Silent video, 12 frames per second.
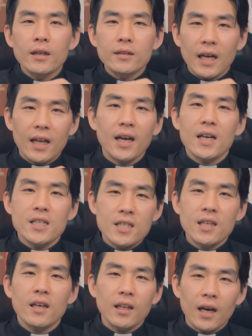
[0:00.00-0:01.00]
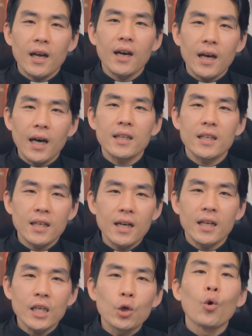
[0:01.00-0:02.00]
타락한 시대에 타락한
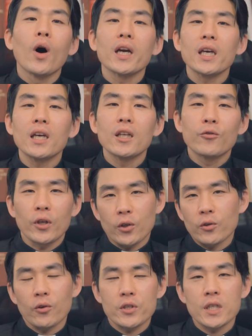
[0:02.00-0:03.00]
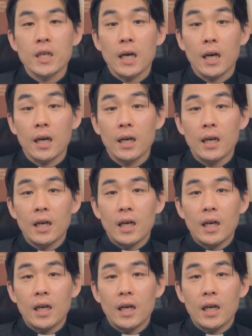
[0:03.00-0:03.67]
인간이 교황이 됐던 것인가,